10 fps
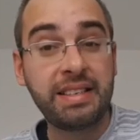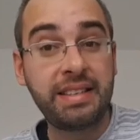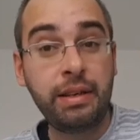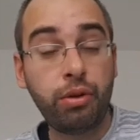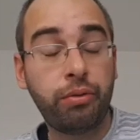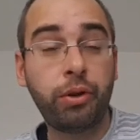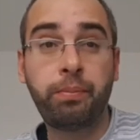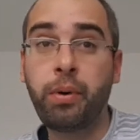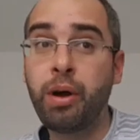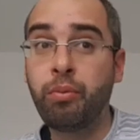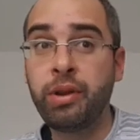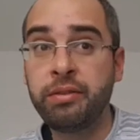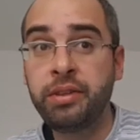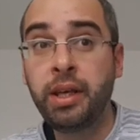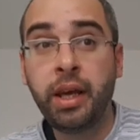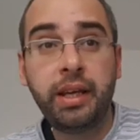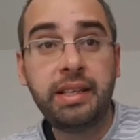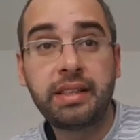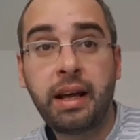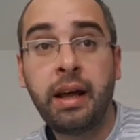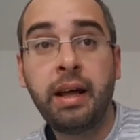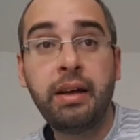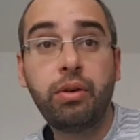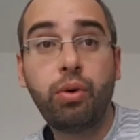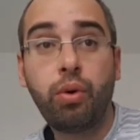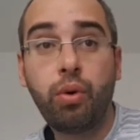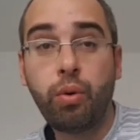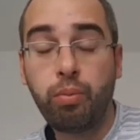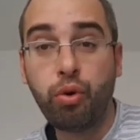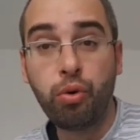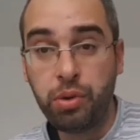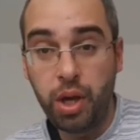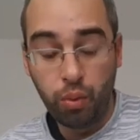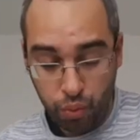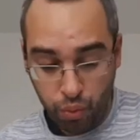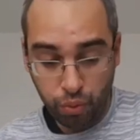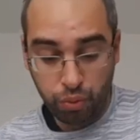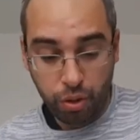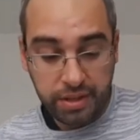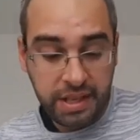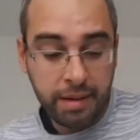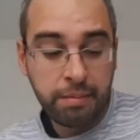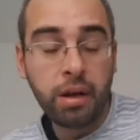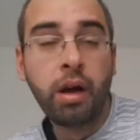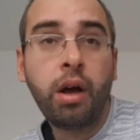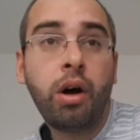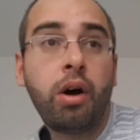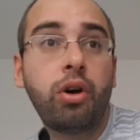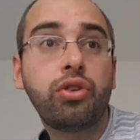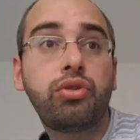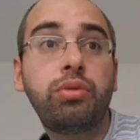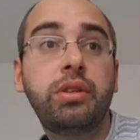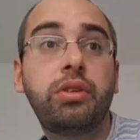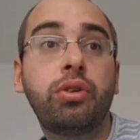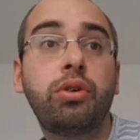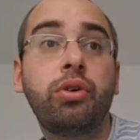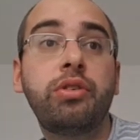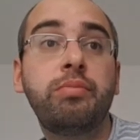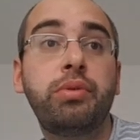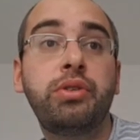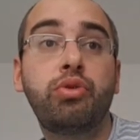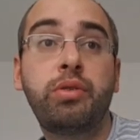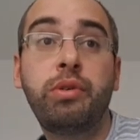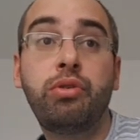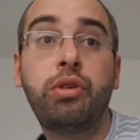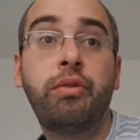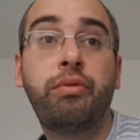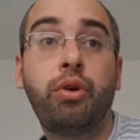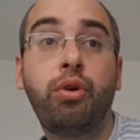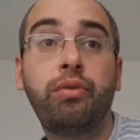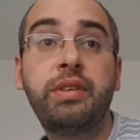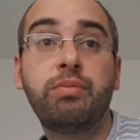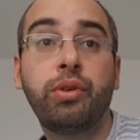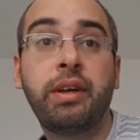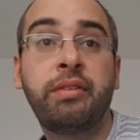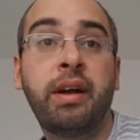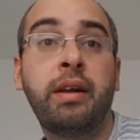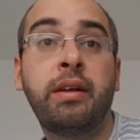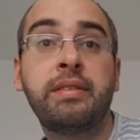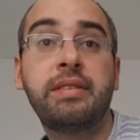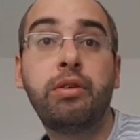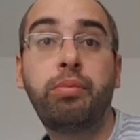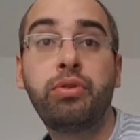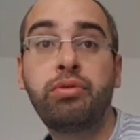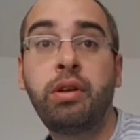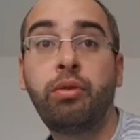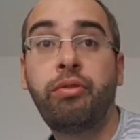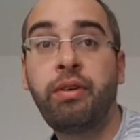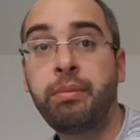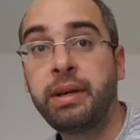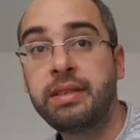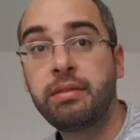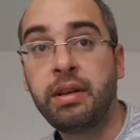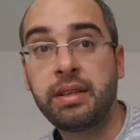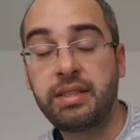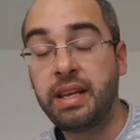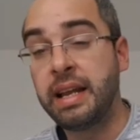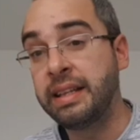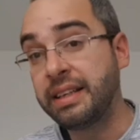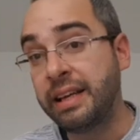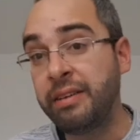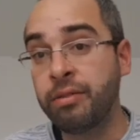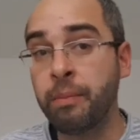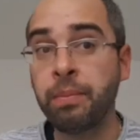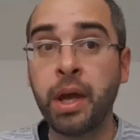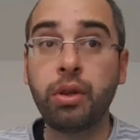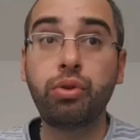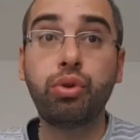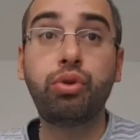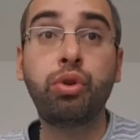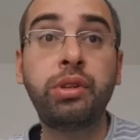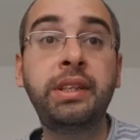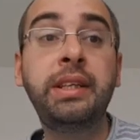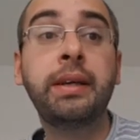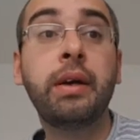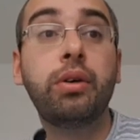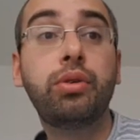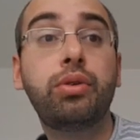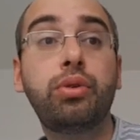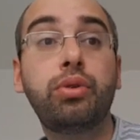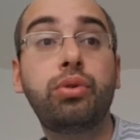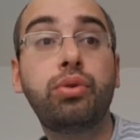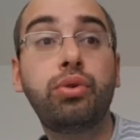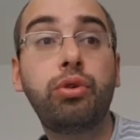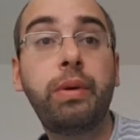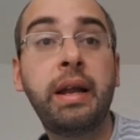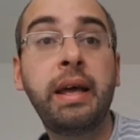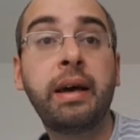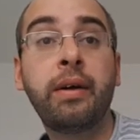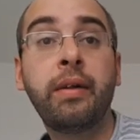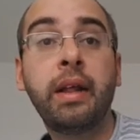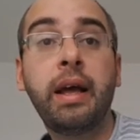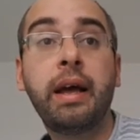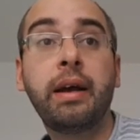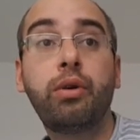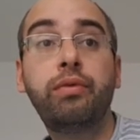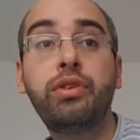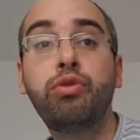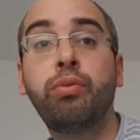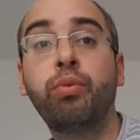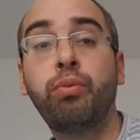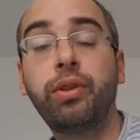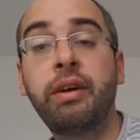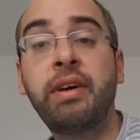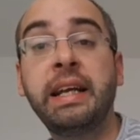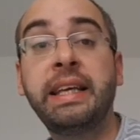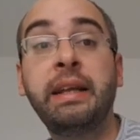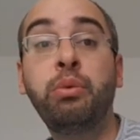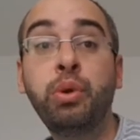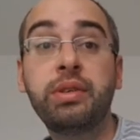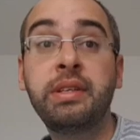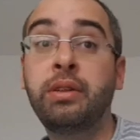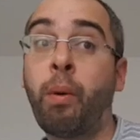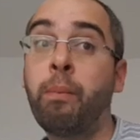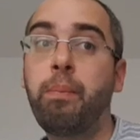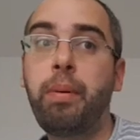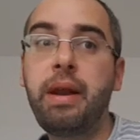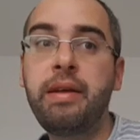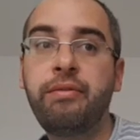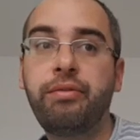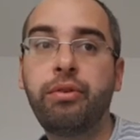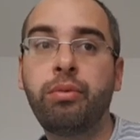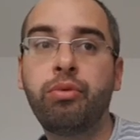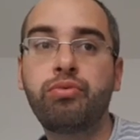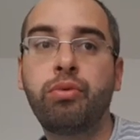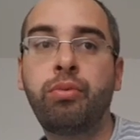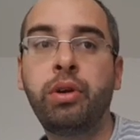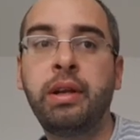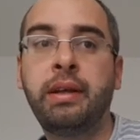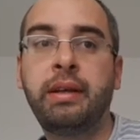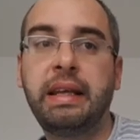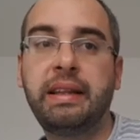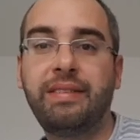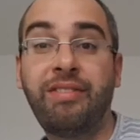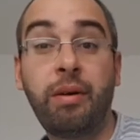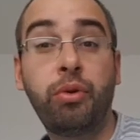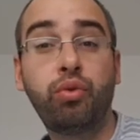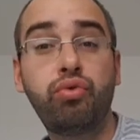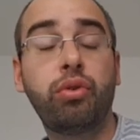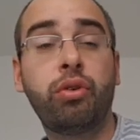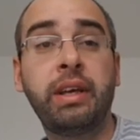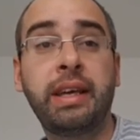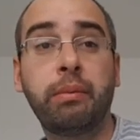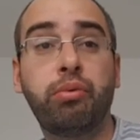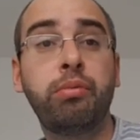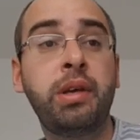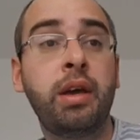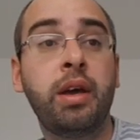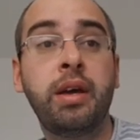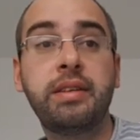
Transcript: S'il ne faute pas, à mon avis, il sera euh, premier ou deuxième. Ensuite, euh, en deuxième position, j'ai mis le 9, Clovis Montaval. C'est le pensionnaire de Fabrice Lercier, la drive de Tony euh, Un Clovis Montaval qui lui aussi est en pleine forme en ce moment. Il est vraiment toujours dans les quatre premiers.